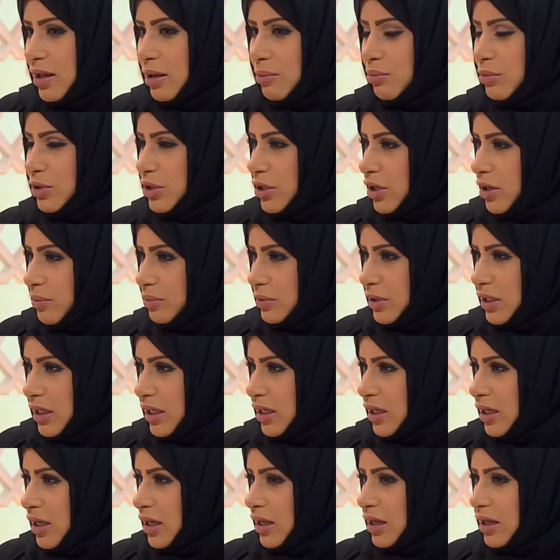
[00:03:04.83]

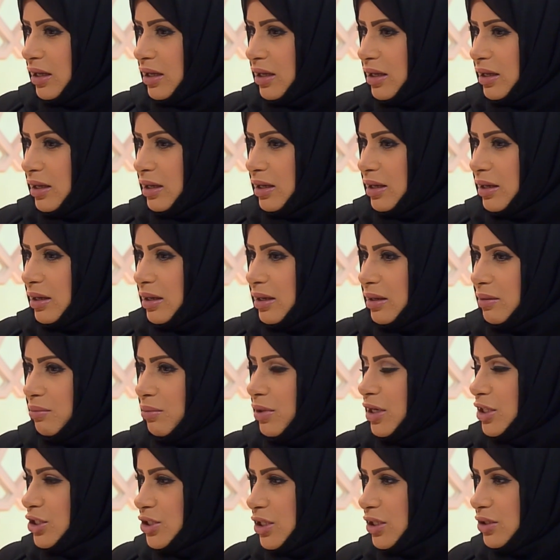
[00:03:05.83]
مترابطين آه،
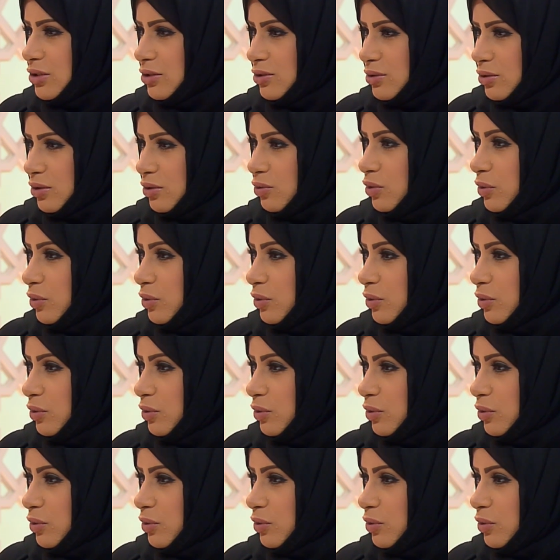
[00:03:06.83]
ما يتشتتون